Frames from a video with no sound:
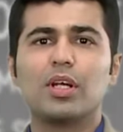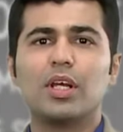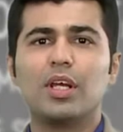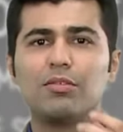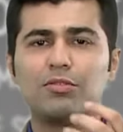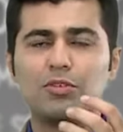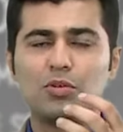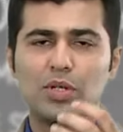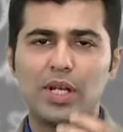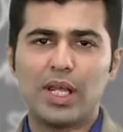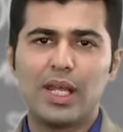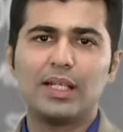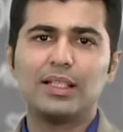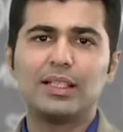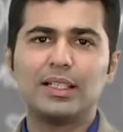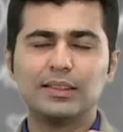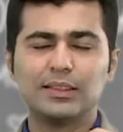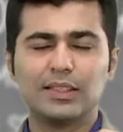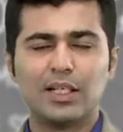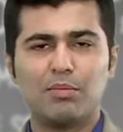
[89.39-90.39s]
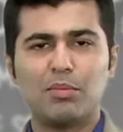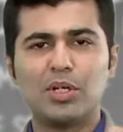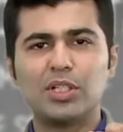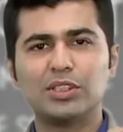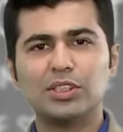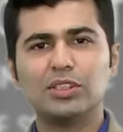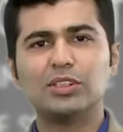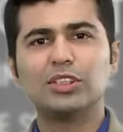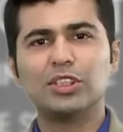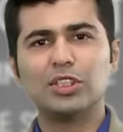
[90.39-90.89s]
if you take this
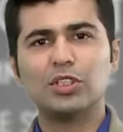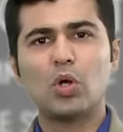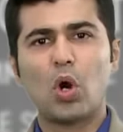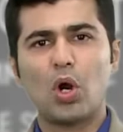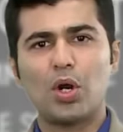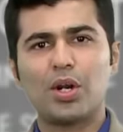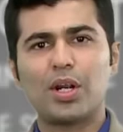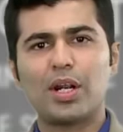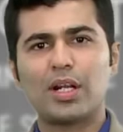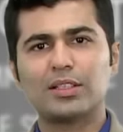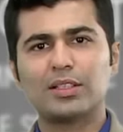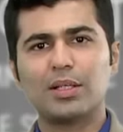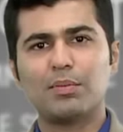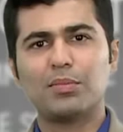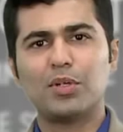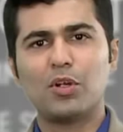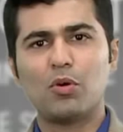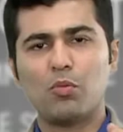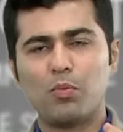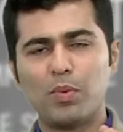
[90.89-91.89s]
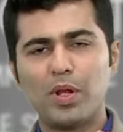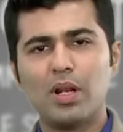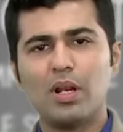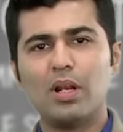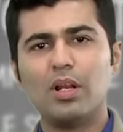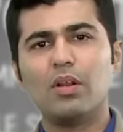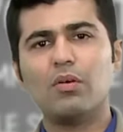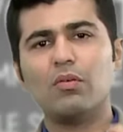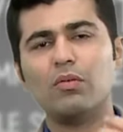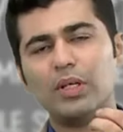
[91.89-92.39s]
emergency contraceptive
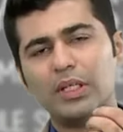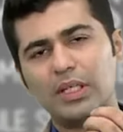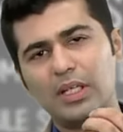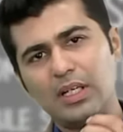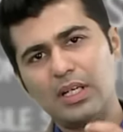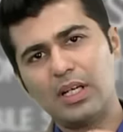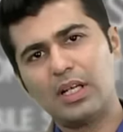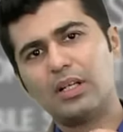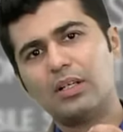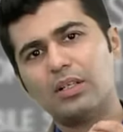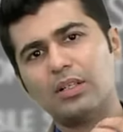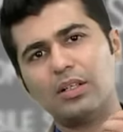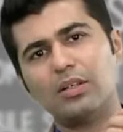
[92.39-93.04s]
pill within